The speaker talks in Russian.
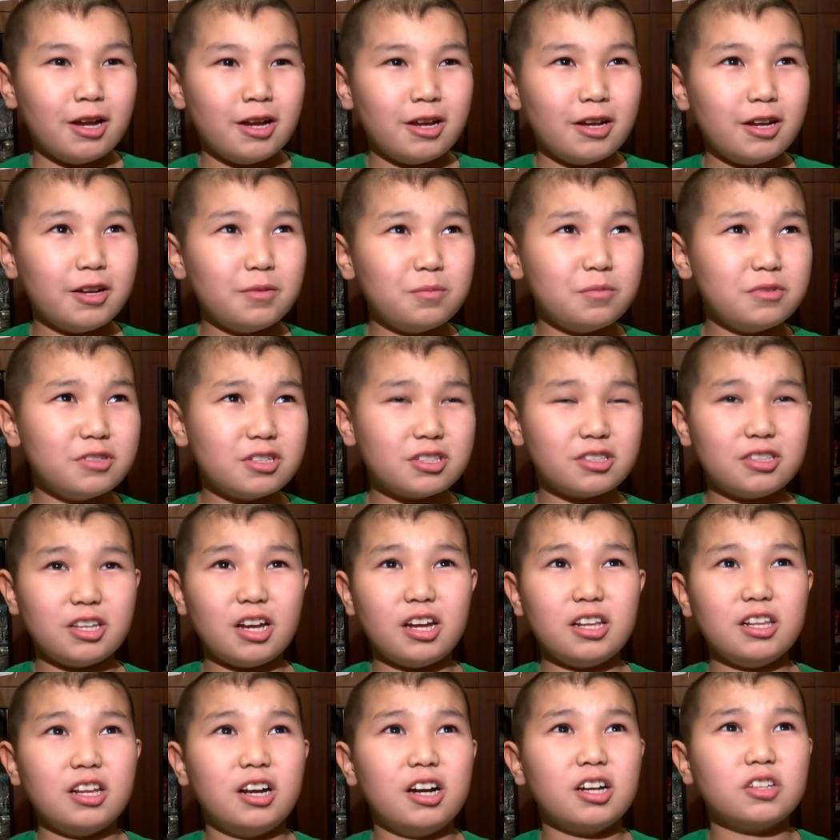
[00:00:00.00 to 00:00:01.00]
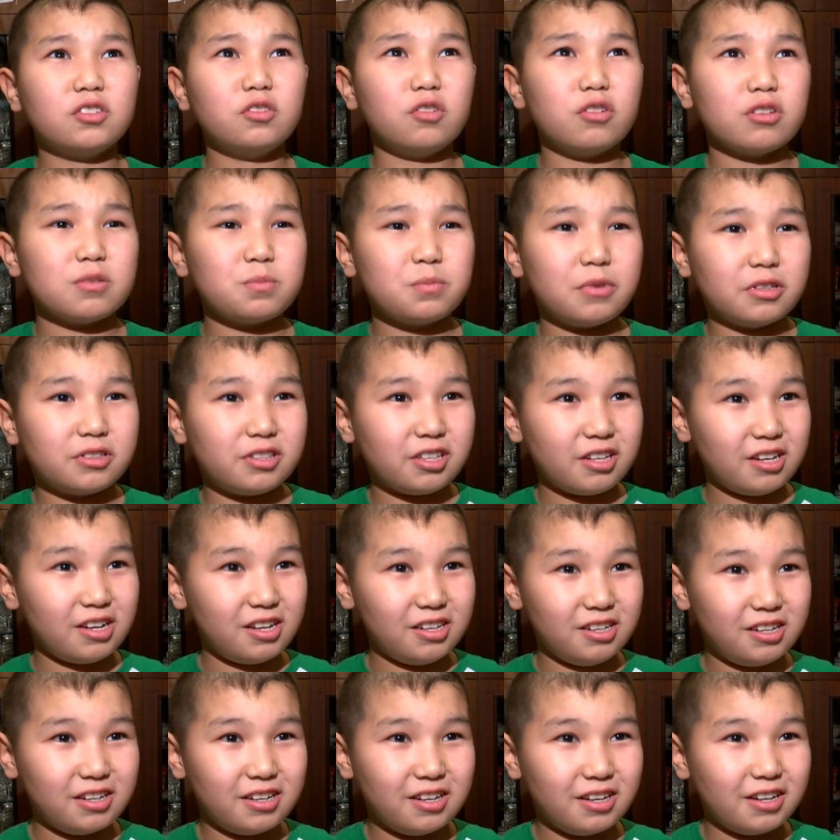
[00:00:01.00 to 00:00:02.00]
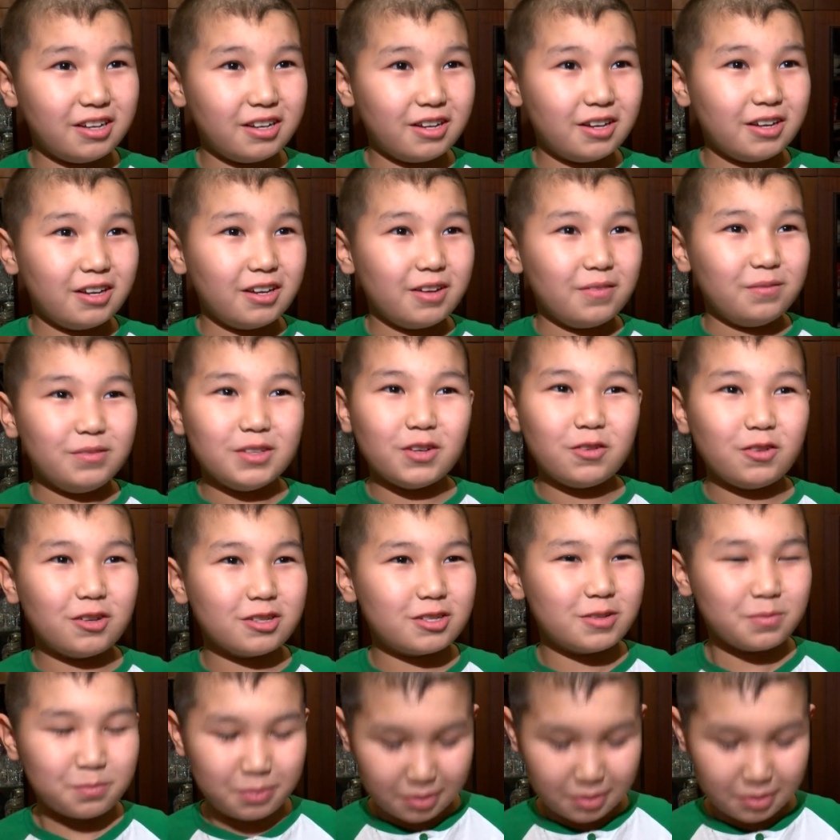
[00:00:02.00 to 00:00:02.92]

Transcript: Э, мы ждали окно, смотрели. Мне очень